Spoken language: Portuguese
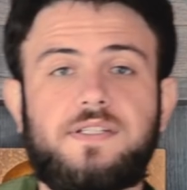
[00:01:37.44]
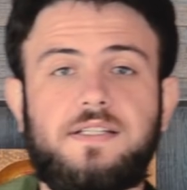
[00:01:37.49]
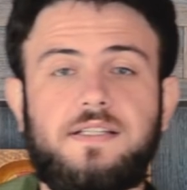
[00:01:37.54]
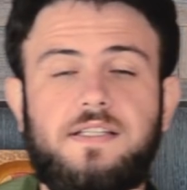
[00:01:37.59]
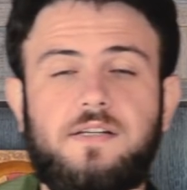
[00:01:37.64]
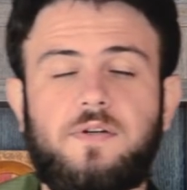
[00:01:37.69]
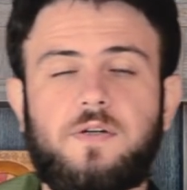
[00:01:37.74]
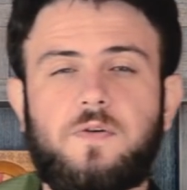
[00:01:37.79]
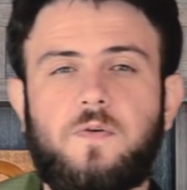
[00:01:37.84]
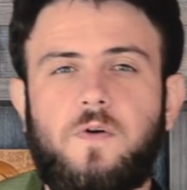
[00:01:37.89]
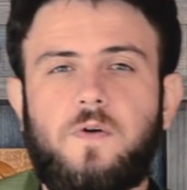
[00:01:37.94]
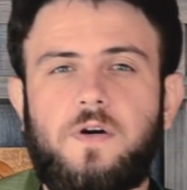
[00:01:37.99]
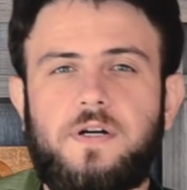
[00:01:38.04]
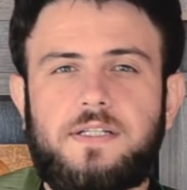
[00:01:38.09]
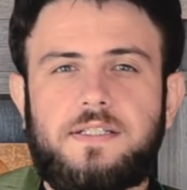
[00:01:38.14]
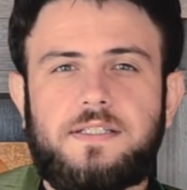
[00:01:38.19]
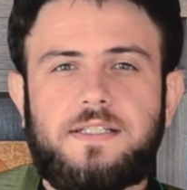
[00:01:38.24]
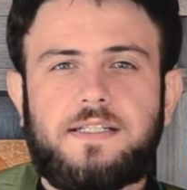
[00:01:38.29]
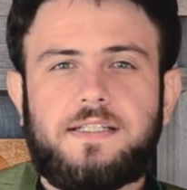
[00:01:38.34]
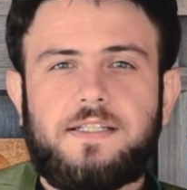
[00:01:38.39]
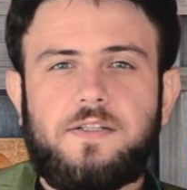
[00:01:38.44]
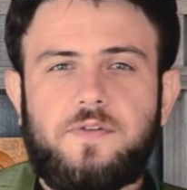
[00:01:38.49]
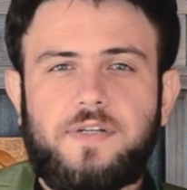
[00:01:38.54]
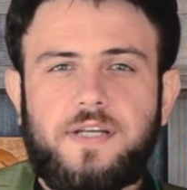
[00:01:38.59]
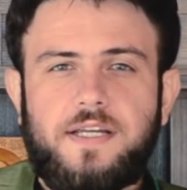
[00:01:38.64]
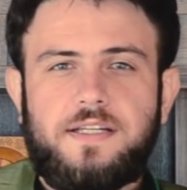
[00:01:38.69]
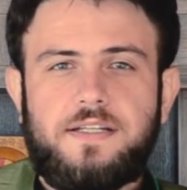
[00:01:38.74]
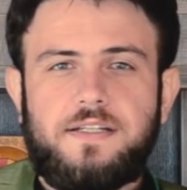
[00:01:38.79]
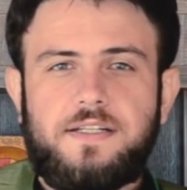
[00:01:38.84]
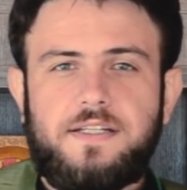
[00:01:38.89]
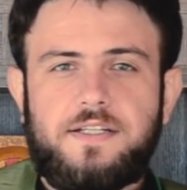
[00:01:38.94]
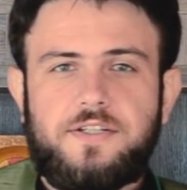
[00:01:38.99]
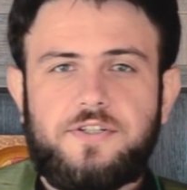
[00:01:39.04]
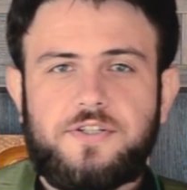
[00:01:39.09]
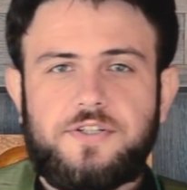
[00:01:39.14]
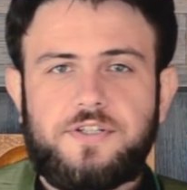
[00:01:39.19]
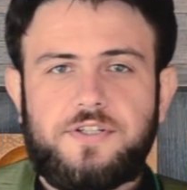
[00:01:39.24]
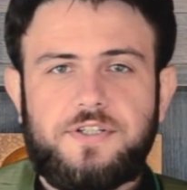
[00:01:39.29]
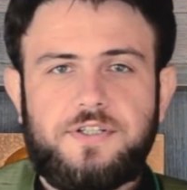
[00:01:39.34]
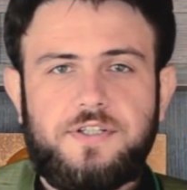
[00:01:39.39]
então agora naquilo que a igreja
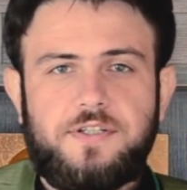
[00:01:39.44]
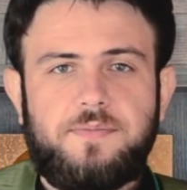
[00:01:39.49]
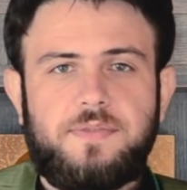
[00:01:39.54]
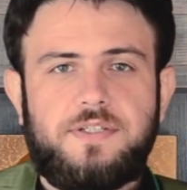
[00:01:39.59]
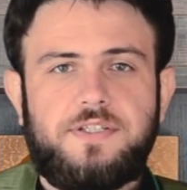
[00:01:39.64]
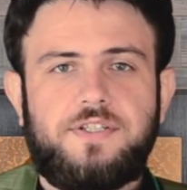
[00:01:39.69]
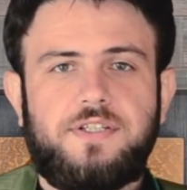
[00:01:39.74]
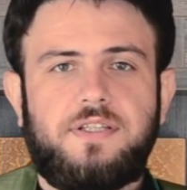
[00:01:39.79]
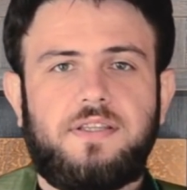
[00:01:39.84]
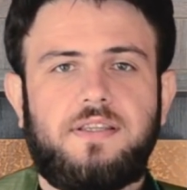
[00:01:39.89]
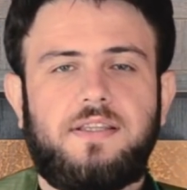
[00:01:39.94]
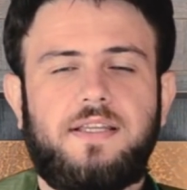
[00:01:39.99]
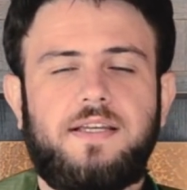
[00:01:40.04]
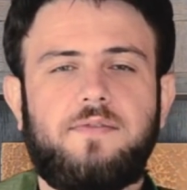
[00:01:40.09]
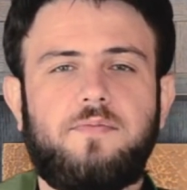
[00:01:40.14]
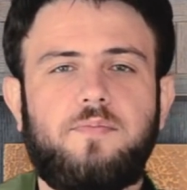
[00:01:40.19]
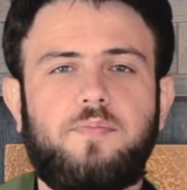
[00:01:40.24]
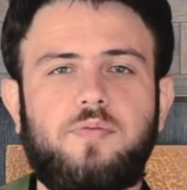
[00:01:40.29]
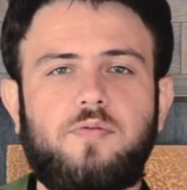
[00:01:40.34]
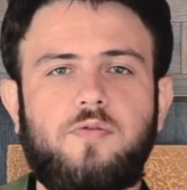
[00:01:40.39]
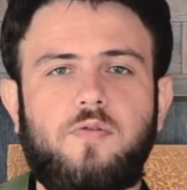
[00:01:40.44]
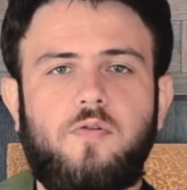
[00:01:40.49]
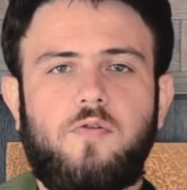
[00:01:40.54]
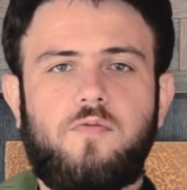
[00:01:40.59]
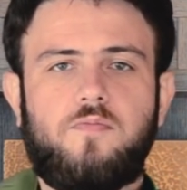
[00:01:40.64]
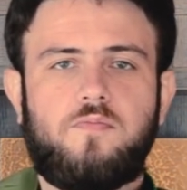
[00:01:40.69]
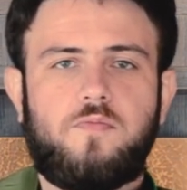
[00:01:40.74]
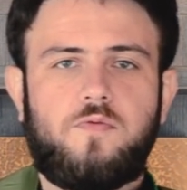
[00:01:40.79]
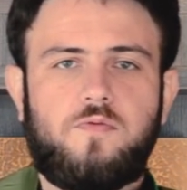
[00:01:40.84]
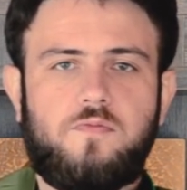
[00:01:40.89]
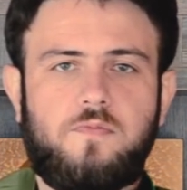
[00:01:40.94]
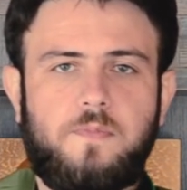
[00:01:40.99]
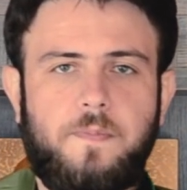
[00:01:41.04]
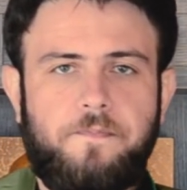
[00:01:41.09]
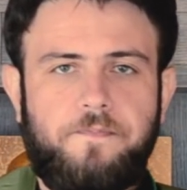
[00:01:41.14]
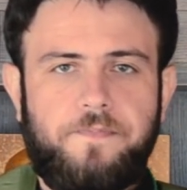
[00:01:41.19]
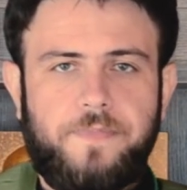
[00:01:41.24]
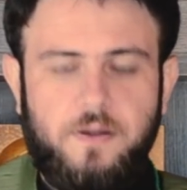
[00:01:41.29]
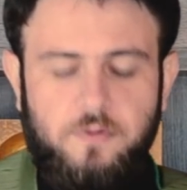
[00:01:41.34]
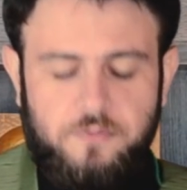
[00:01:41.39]
chama de tempo comum,
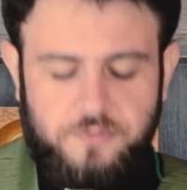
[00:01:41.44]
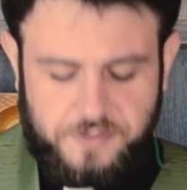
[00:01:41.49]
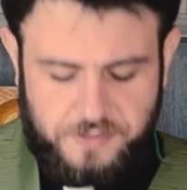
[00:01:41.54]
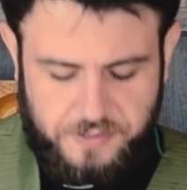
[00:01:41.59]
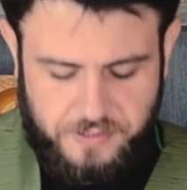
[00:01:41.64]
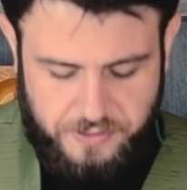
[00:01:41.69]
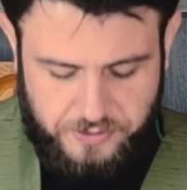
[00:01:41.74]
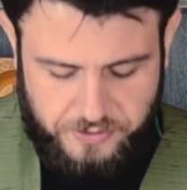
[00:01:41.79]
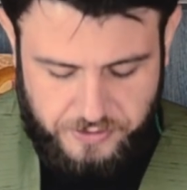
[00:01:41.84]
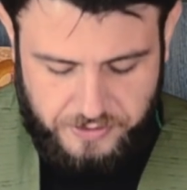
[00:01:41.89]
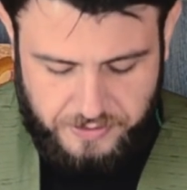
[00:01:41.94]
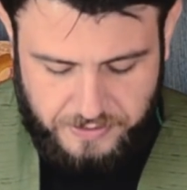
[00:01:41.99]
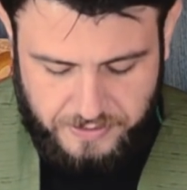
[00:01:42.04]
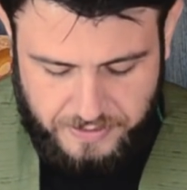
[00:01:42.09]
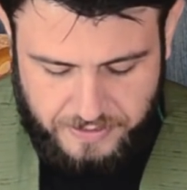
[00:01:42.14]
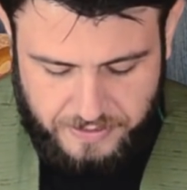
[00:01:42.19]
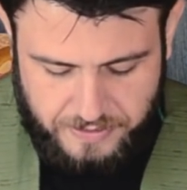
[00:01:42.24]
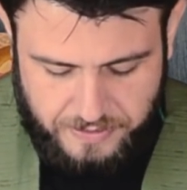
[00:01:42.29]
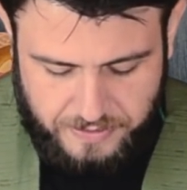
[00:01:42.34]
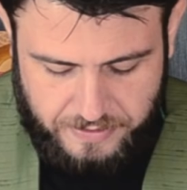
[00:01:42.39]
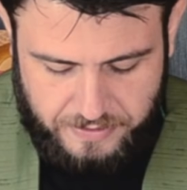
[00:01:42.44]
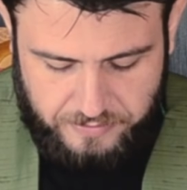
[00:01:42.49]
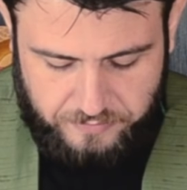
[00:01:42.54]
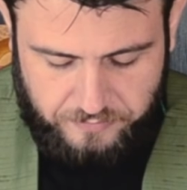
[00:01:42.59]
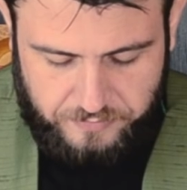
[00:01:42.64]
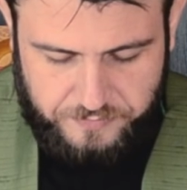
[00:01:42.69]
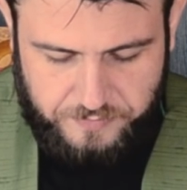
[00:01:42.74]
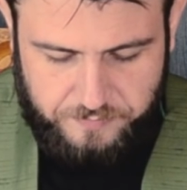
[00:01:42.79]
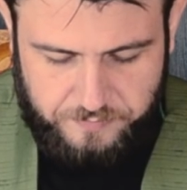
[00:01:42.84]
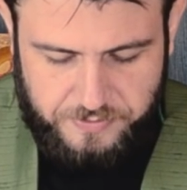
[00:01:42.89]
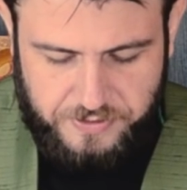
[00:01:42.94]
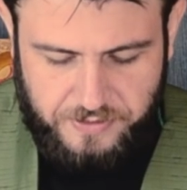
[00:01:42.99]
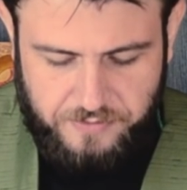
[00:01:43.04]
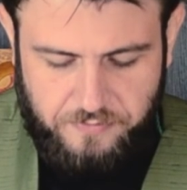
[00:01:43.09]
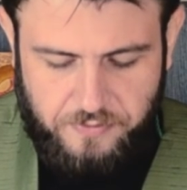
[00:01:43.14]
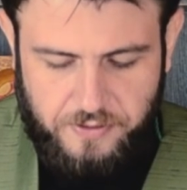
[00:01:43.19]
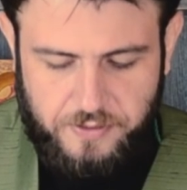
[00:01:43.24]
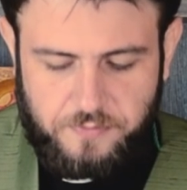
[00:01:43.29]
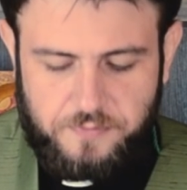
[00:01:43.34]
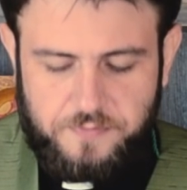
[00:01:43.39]
ou seja, nós vamos
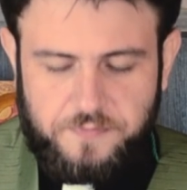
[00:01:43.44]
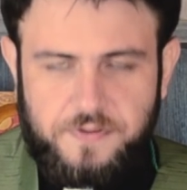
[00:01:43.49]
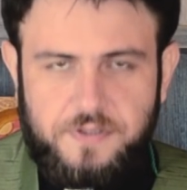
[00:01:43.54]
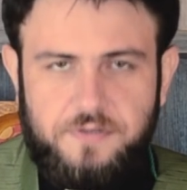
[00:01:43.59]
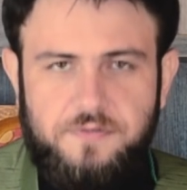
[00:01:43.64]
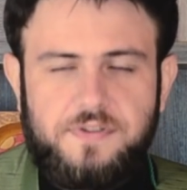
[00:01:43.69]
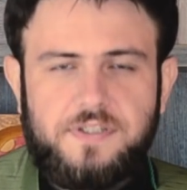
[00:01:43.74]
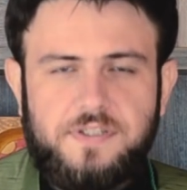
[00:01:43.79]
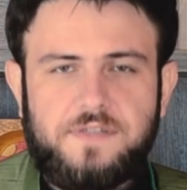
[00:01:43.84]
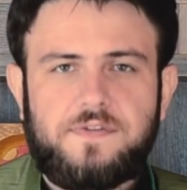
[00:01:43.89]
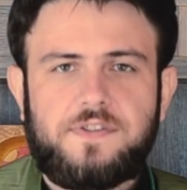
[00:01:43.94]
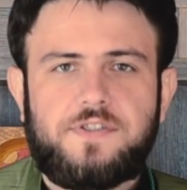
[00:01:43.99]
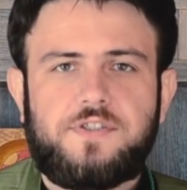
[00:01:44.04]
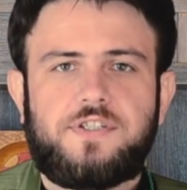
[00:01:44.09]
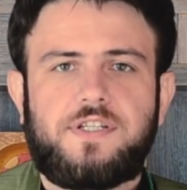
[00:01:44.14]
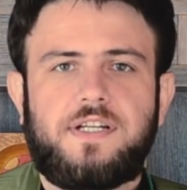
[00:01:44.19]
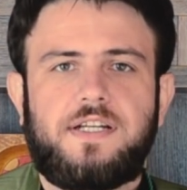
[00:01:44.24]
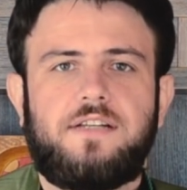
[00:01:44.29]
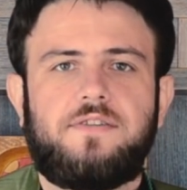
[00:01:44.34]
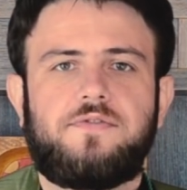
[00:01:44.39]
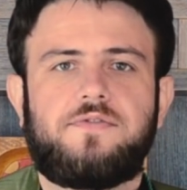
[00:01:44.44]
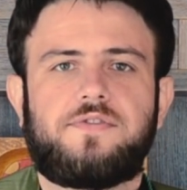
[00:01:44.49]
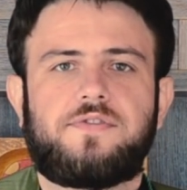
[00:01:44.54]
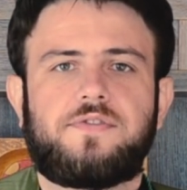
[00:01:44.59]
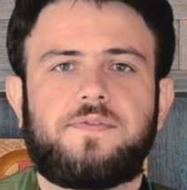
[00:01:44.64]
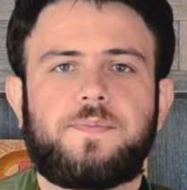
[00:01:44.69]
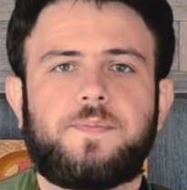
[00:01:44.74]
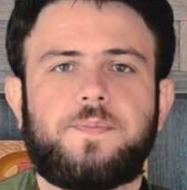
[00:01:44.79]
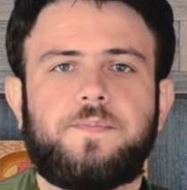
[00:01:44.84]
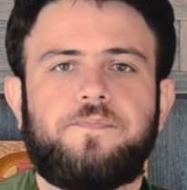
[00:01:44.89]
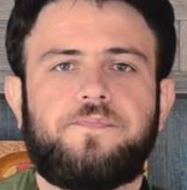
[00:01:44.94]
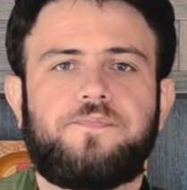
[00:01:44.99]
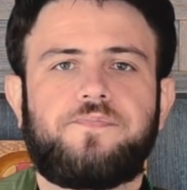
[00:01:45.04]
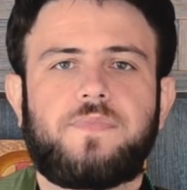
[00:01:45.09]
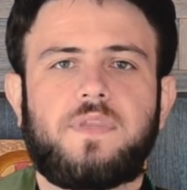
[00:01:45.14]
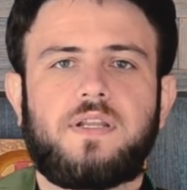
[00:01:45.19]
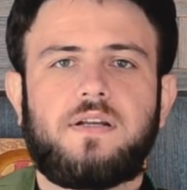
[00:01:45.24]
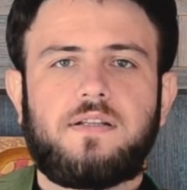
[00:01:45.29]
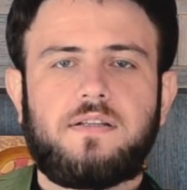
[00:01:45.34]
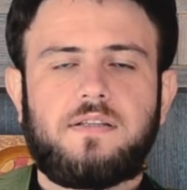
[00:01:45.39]
agora ouvir os evangelhos
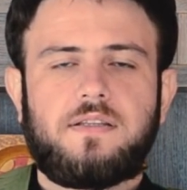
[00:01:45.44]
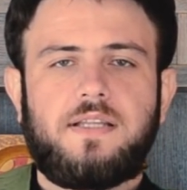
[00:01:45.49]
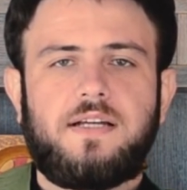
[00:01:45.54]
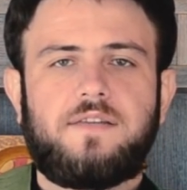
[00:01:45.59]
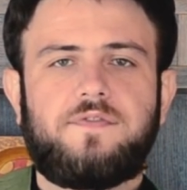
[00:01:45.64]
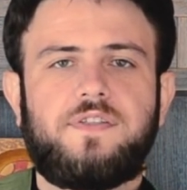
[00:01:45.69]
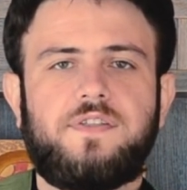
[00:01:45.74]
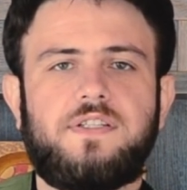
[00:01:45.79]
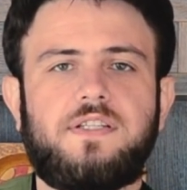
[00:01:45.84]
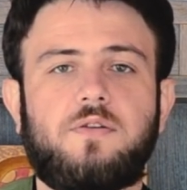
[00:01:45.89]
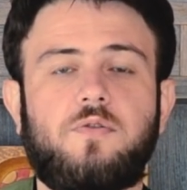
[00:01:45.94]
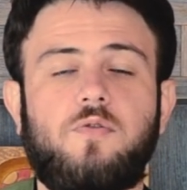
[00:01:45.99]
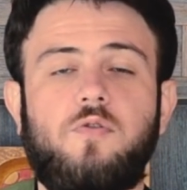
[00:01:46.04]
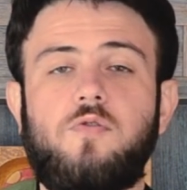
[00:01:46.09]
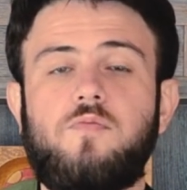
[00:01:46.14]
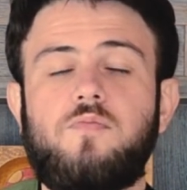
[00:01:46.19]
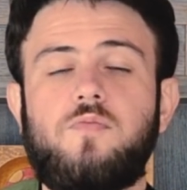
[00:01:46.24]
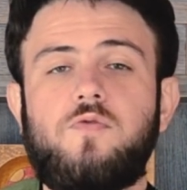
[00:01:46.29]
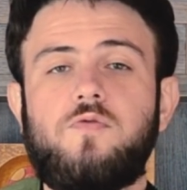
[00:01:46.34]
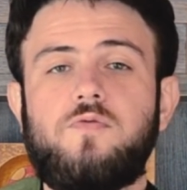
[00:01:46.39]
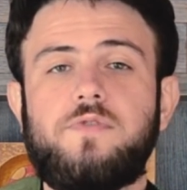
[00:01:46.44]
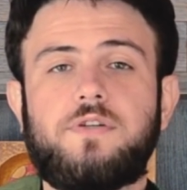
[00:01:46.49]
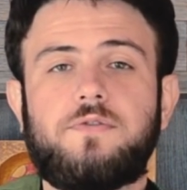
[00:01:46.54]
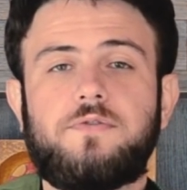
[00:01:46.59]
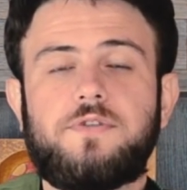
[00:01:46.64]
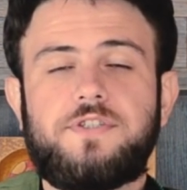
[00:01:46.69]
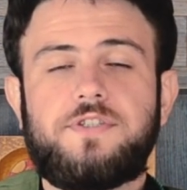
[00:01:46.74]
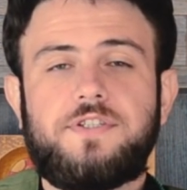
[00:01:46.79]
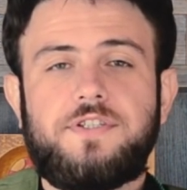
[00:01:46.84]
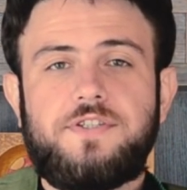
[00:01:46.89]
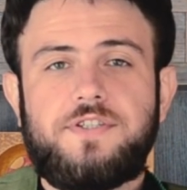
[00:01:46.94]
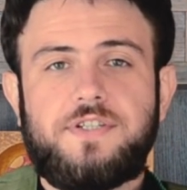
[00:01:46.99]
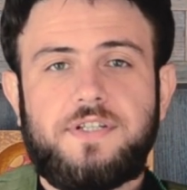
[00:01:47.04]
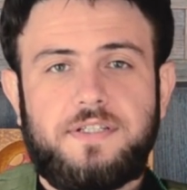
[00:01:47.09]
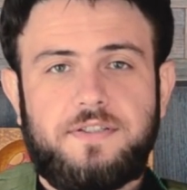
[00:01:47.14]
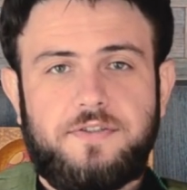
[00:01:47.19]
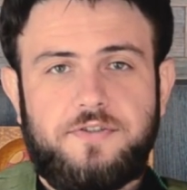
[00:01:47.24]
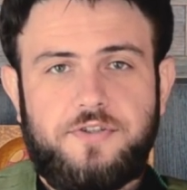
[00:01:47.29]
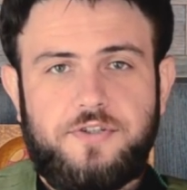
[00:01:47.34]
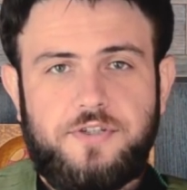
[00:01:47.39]
da vida comum e
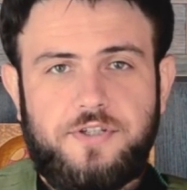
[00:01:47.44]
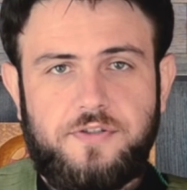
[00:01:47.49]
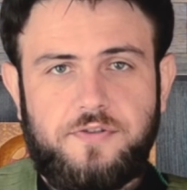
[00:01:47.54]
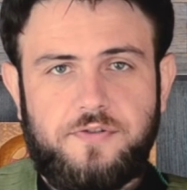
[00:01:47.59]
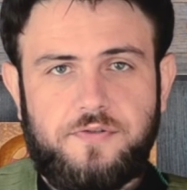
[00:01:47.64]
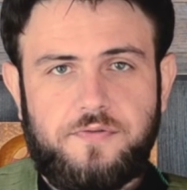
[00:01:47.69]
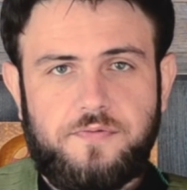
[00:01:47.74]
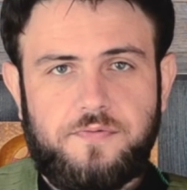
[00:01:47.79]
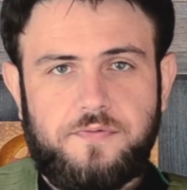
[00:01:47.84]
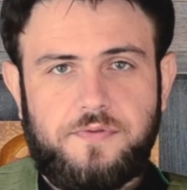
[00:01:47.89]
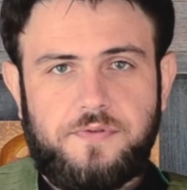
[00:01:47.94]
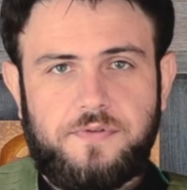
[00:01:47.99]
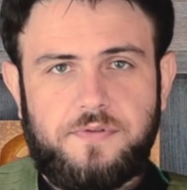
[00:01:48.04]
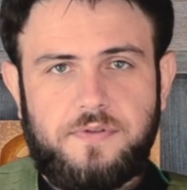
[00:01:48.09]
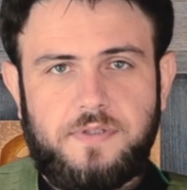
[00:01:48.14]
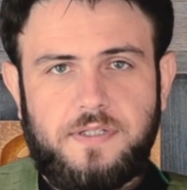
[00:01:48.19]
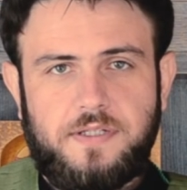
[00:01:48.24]
cotidiana de Jesus.